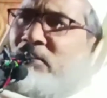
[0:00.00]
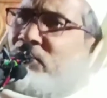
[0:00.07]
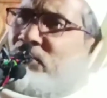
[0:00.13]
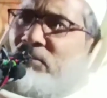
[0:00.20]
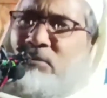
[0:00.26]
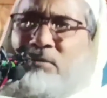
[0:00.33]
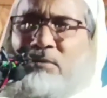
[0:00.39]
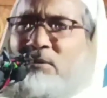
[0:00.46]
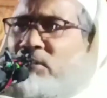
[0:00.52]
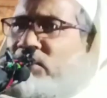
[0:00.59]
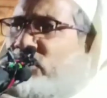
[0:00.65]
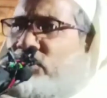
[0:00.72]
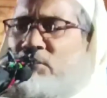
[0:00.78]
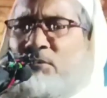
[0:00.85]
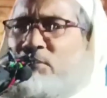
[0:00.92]
কিন্তু
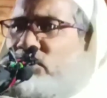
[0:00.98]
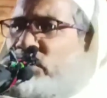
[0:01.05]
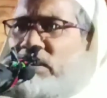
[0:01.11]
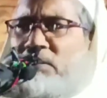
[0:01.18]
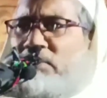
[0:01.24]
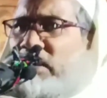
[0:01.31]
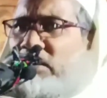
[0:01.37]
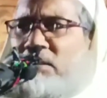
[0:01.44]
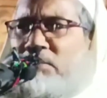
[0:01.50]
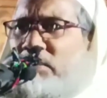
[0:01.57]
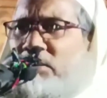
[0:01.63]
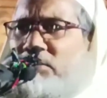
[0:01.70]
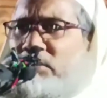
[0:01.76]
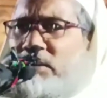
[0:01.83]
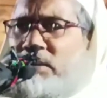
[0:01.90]
সুখ নেই বাড়ির
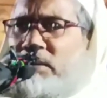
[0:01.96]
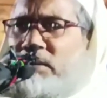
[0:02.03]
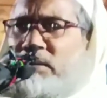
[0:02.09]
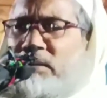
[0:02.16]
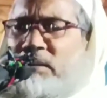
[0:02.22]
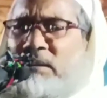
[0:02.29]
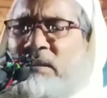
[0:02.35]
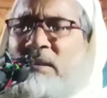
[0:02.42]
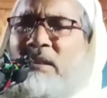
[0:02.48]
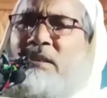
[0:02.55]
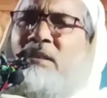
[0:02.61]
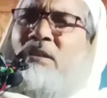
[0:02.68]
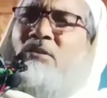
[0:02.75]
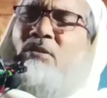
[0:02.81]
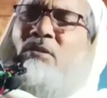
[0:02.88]
ভেতরে
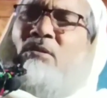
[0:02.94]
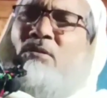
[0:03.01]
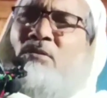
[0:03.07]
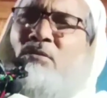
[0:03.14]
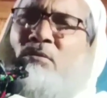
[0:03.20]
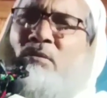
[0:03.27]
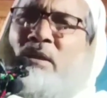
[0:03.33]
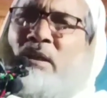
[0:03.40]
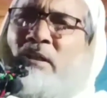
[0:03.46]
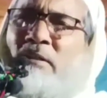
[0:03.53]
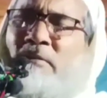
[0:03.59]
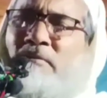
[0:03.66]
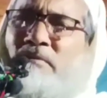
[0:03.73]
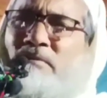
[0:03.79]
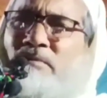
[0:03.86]
কিসের জন্য সুখ
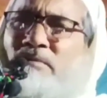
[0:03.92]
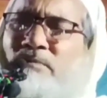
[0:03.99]
নেই